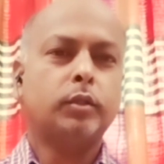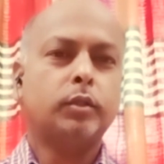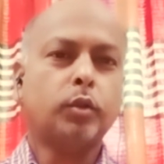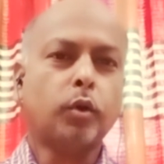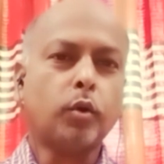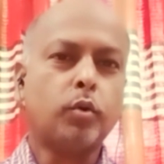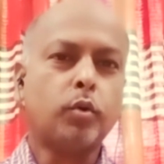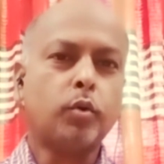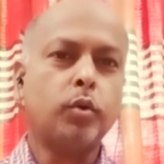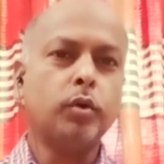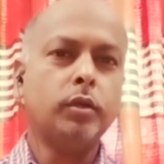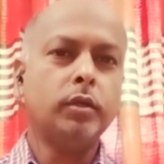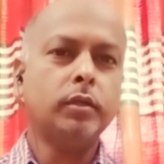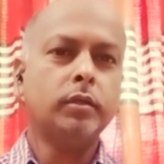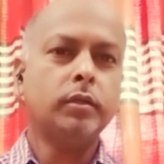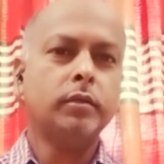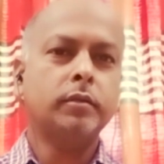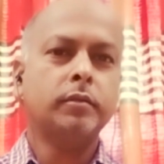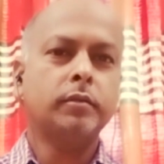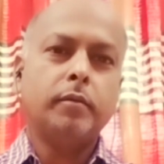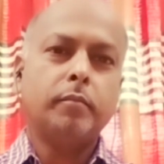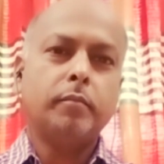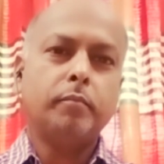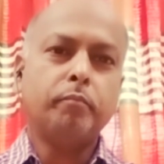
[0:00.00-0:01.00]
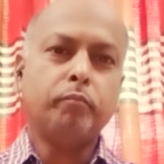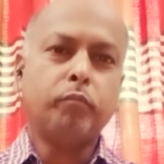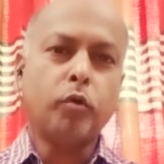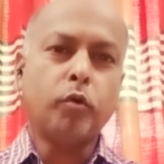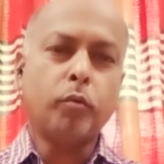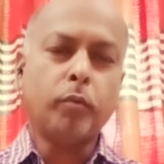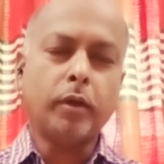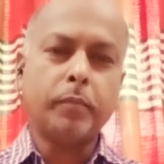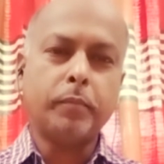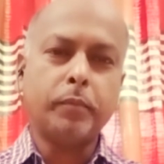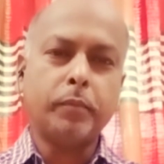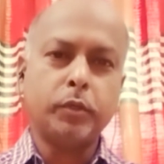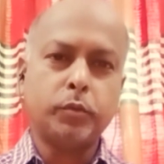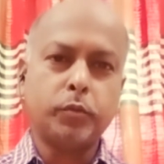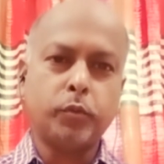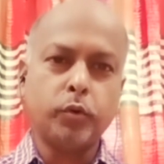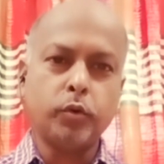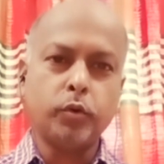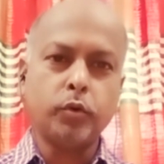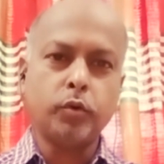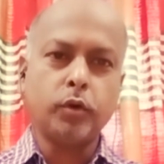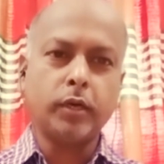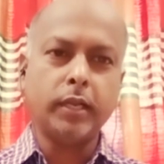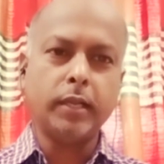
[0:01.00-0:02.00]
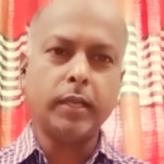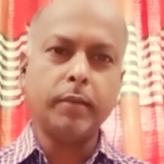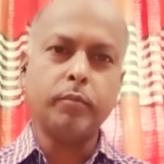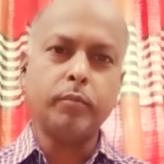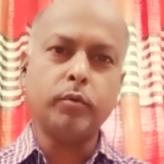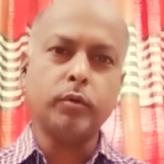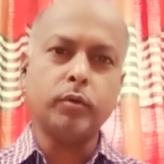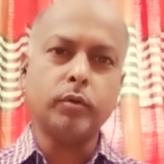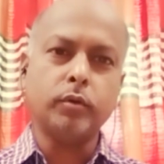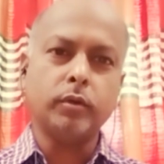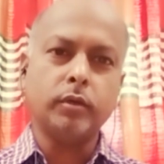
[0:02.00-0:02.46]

তখন বোমার বিস্ফোরণ ঘটায় এবং